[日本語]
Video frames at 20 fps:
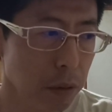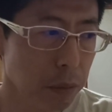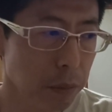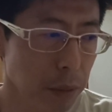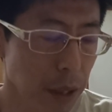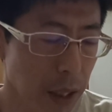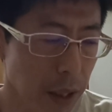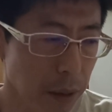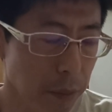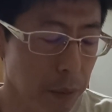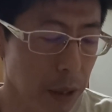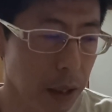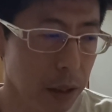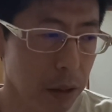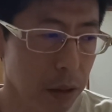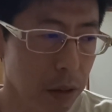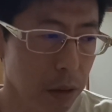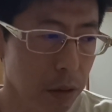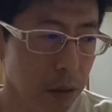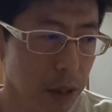前、まあ、
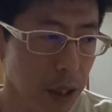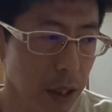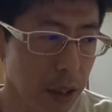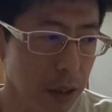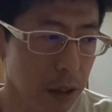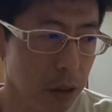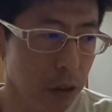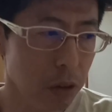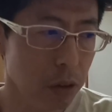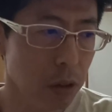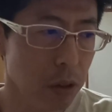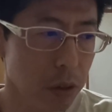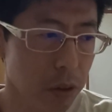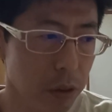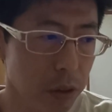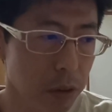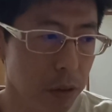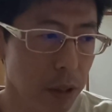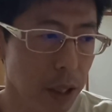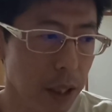17時15
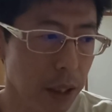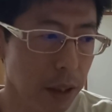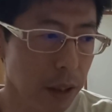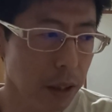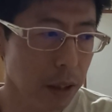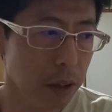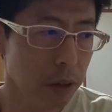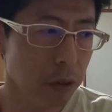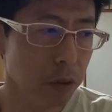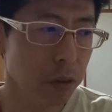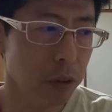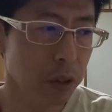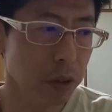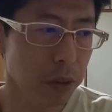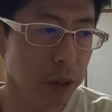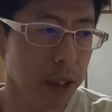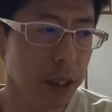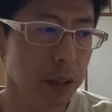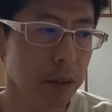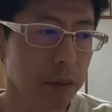分ぐらいに食事を
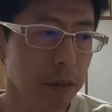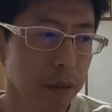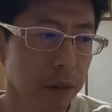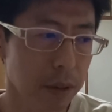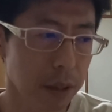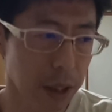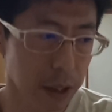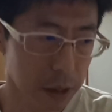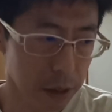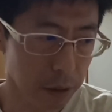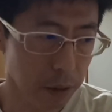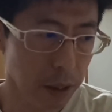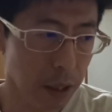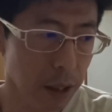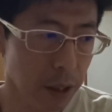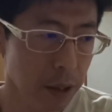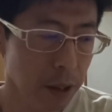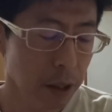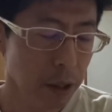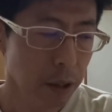してるんですよ。
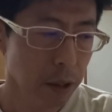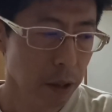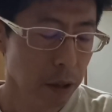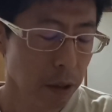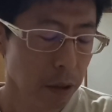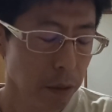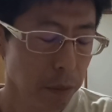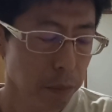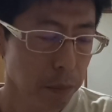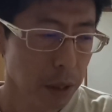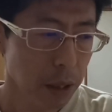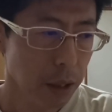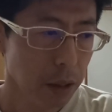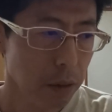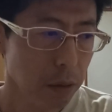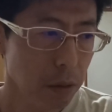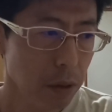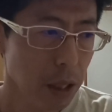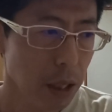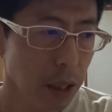で、まあ、あ
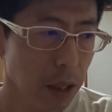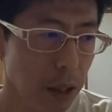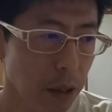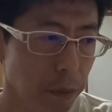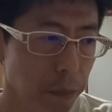とは